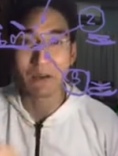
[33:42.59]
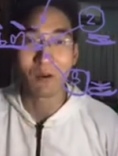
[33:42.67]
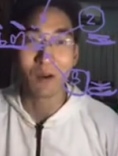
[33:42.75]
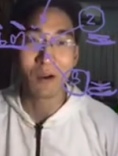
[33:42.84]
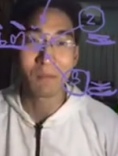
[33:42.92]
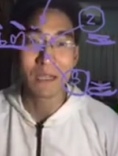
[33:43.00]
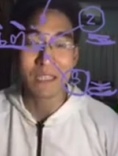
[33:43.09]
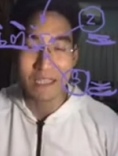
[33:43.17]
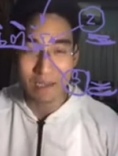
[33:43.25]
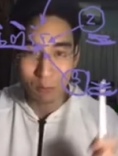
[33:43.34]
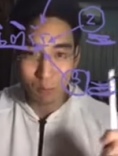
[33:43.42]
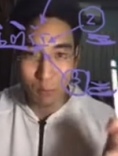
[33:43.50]
ยวข้องบ้างที่
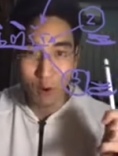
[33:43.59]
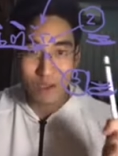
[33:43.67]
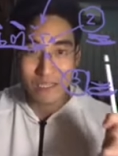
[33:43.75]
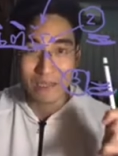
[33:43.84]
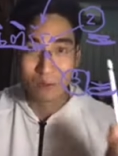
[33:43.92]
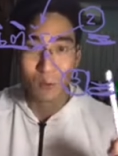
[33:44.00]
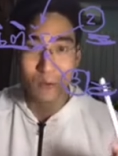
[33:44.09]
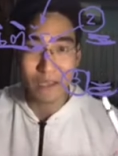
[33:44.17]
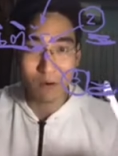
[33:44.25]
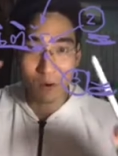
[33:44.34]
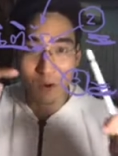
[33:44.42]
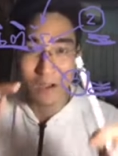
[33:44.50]
เราพอจะรู้
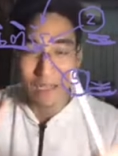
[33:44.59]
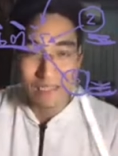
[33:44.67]
เกี่ยวข้องกับ